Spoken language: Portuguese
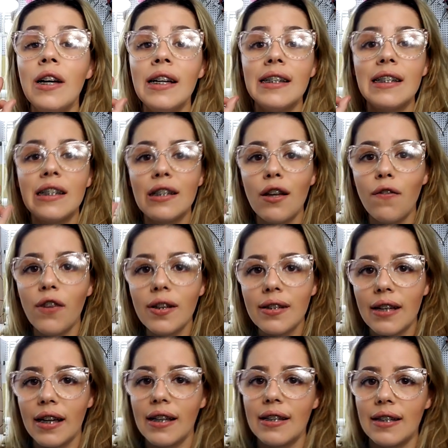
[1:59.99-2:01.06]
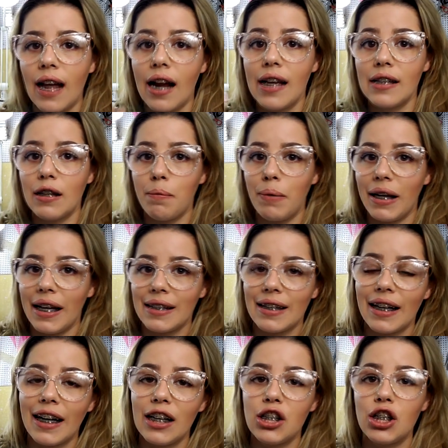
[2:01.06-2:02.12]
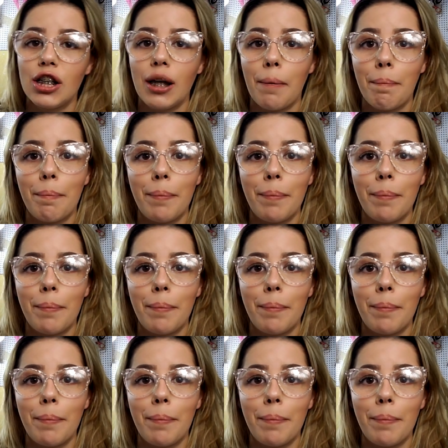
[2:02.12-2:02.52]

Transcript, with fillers: Se você quiser receber essa caixinha